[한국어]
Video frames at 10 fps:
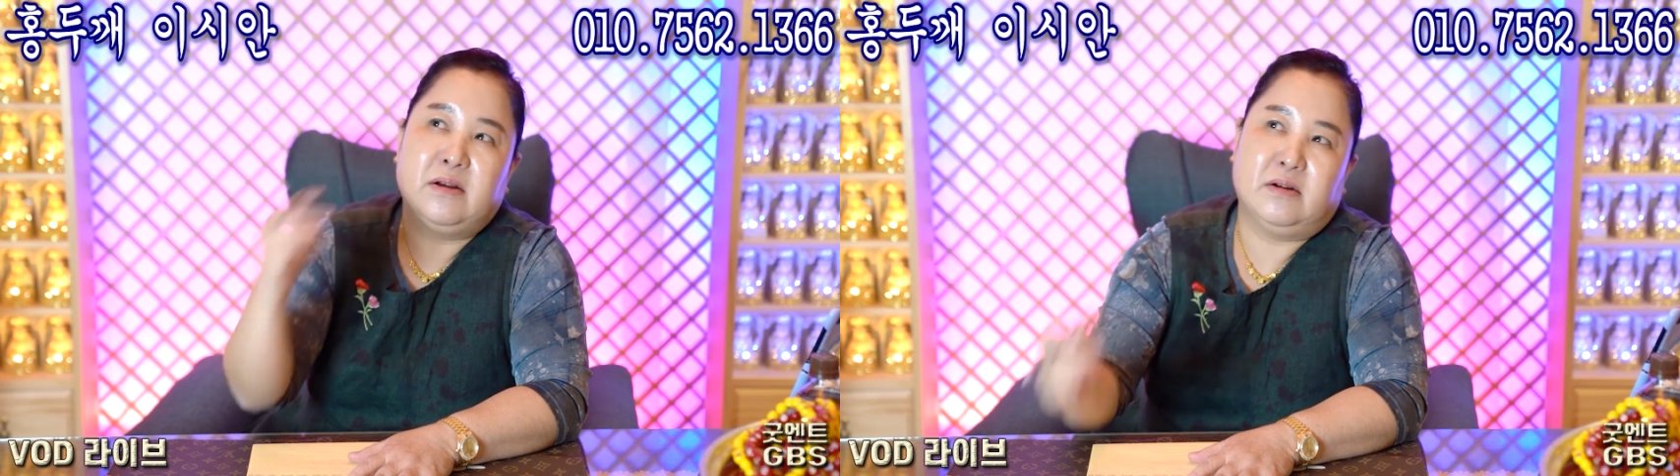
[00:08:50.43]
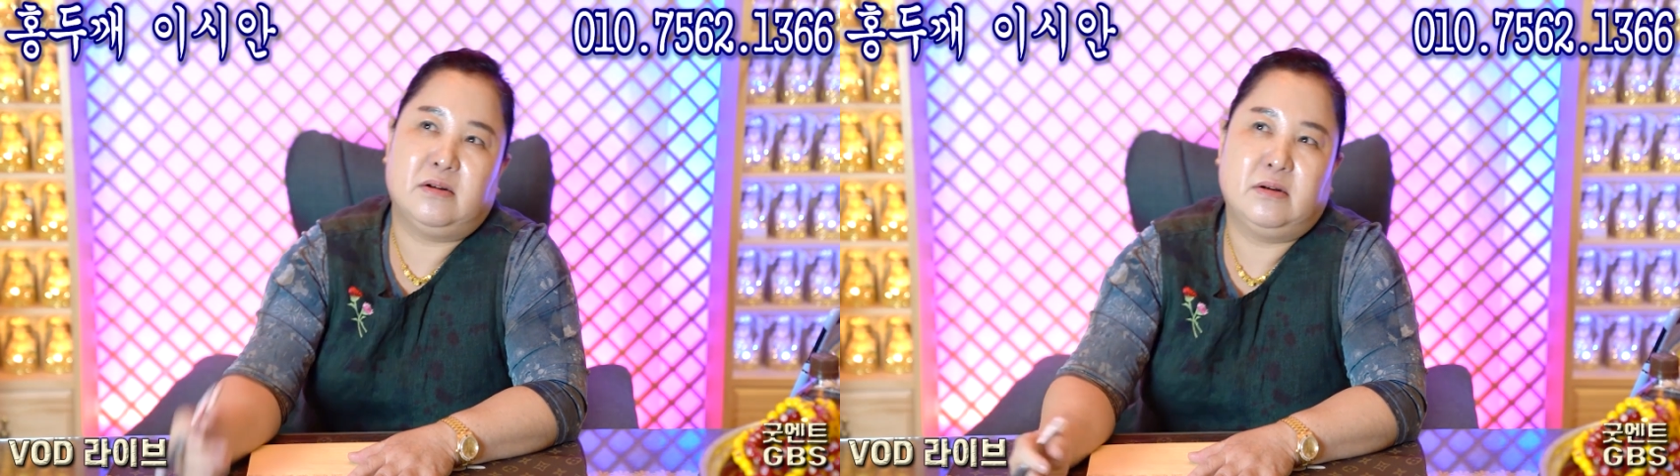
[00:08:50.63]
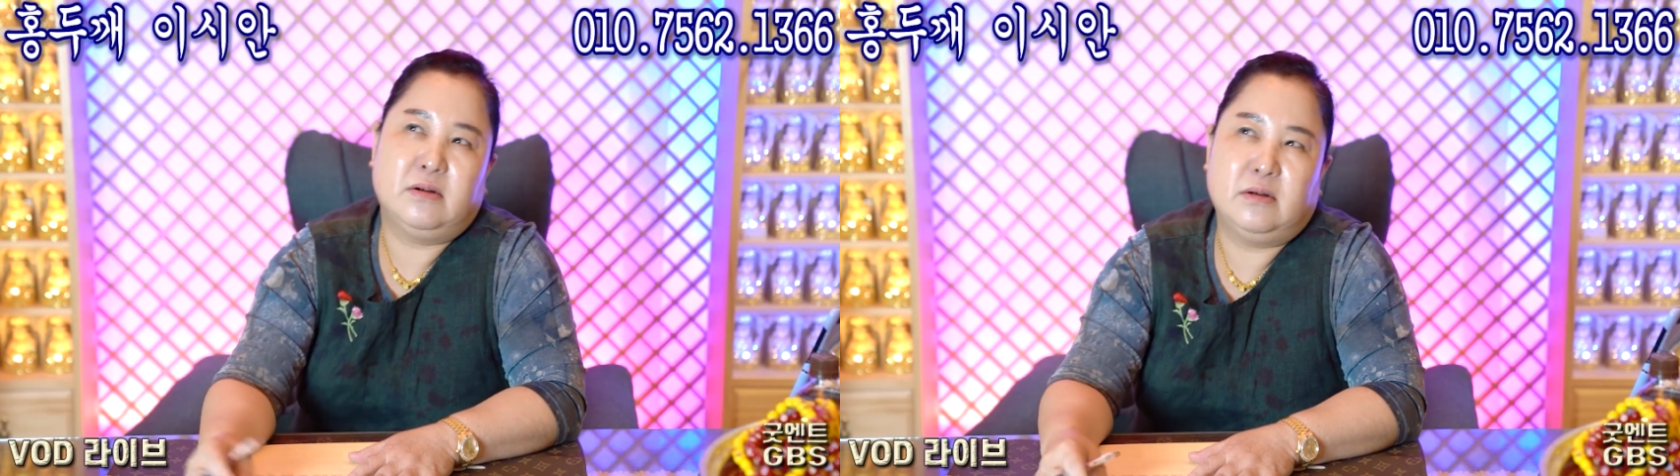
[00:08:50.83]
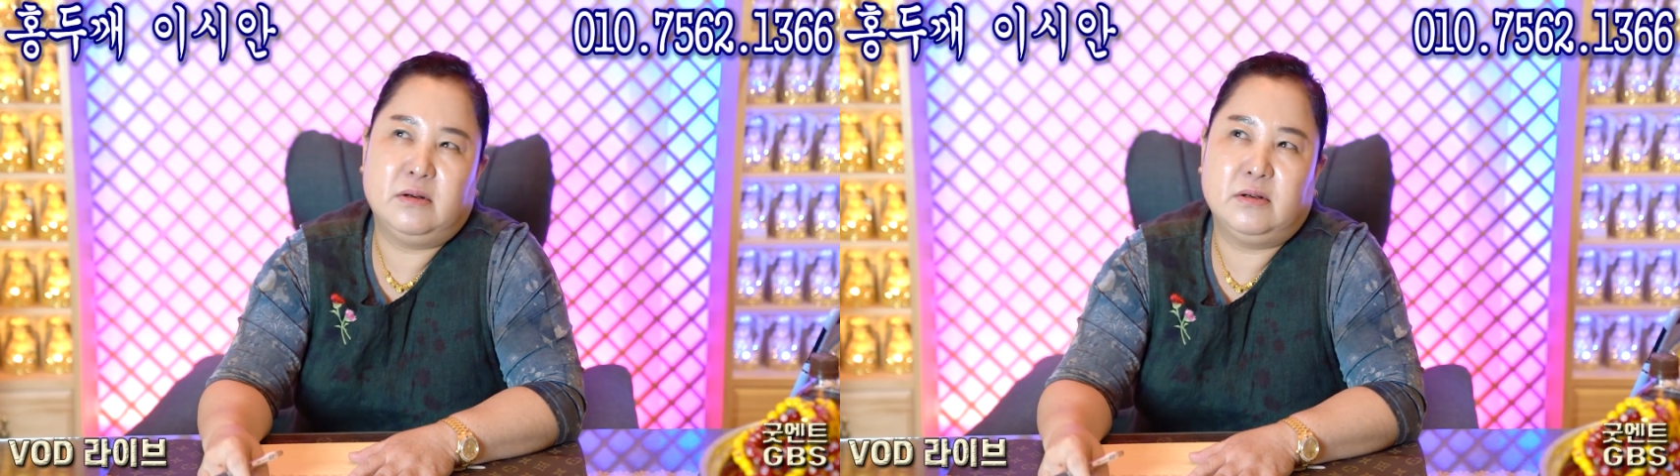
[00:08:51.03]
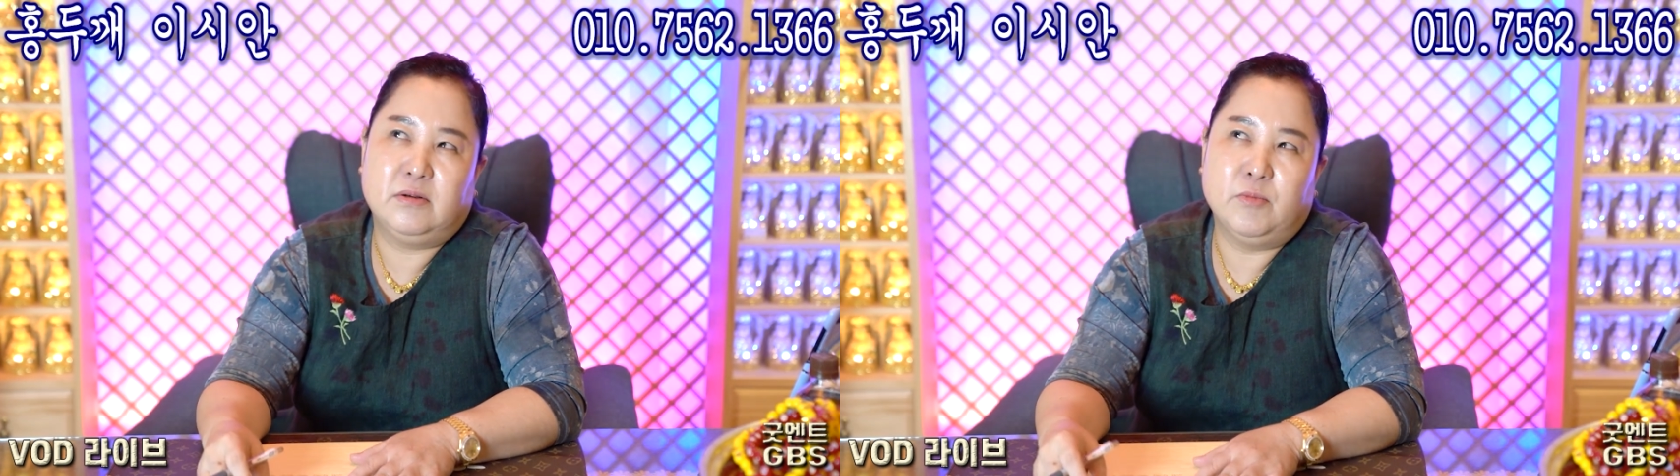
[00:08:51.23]

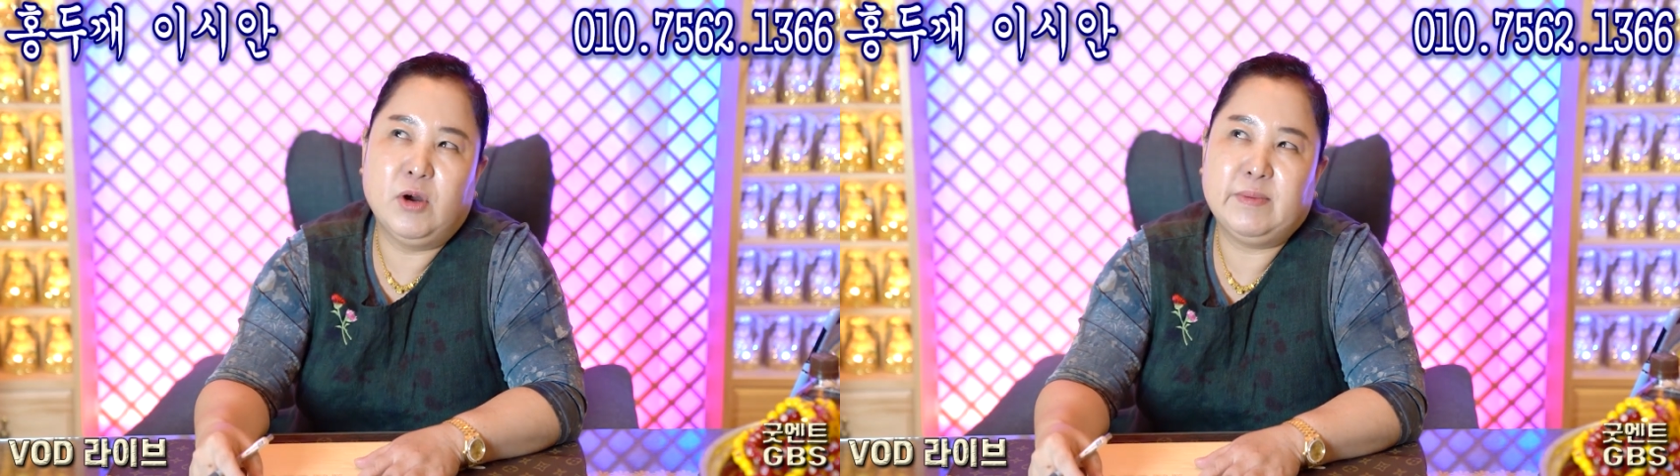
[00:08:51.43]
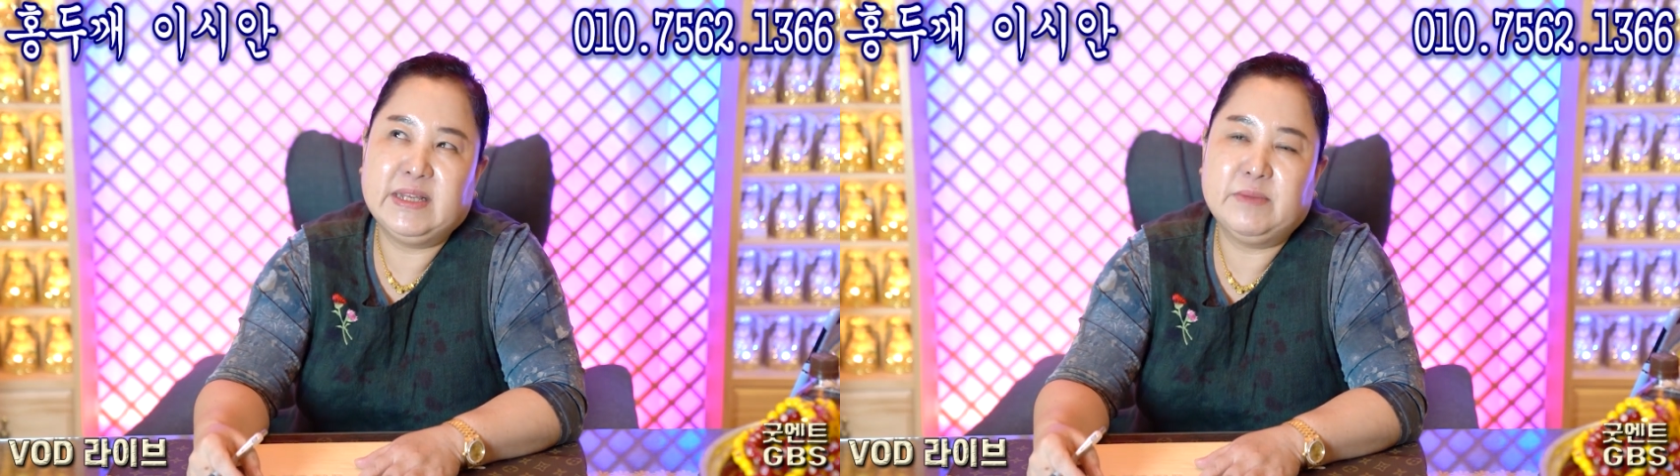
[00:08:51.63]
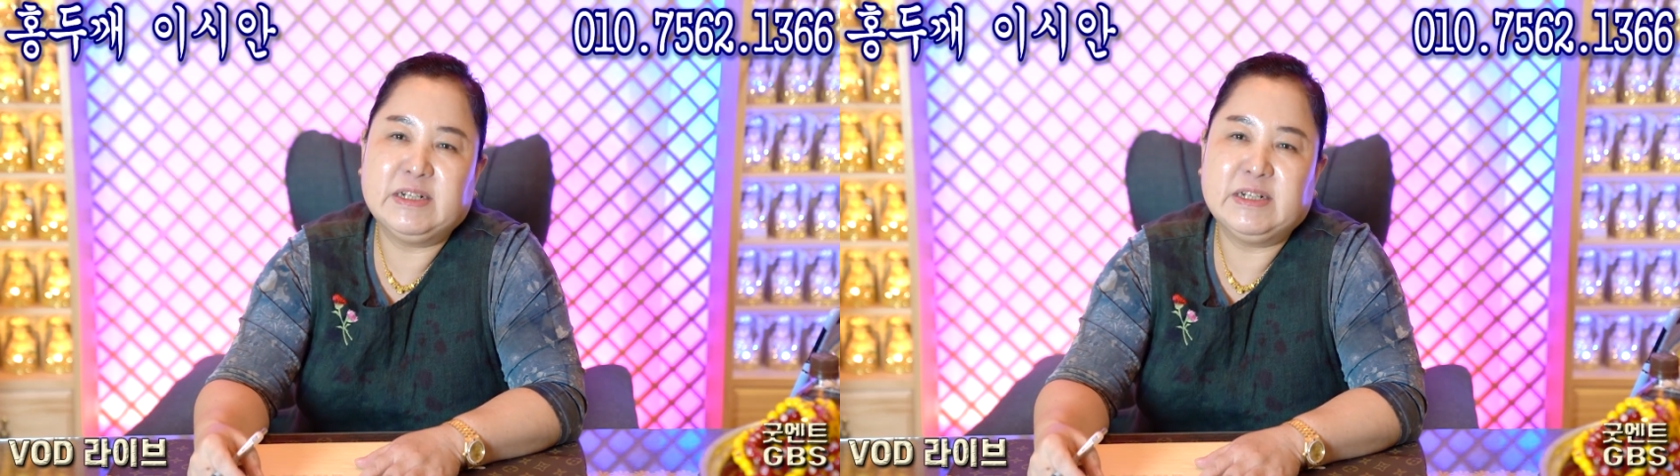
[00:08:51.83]
어 뭐가 많냐면